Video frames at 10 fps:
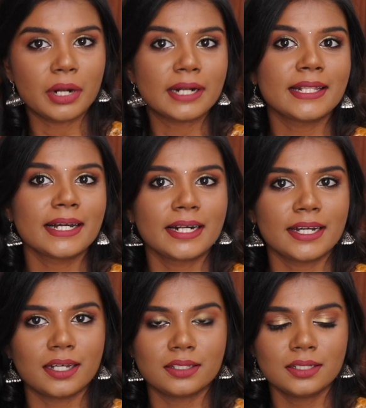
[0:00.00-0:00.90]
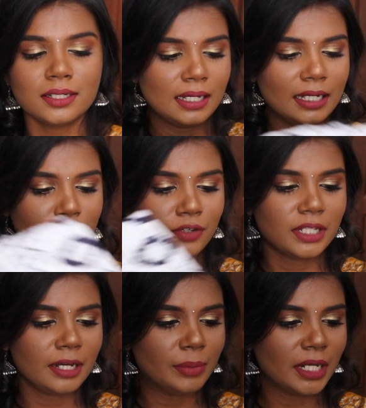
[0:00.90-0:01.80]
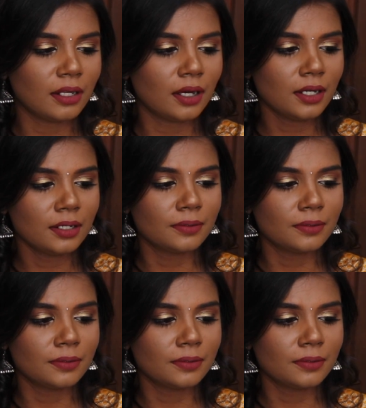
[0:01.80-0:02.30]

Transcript: பண்ணதே கிடையவே கிடையாது இது வந்து எப்படின்னா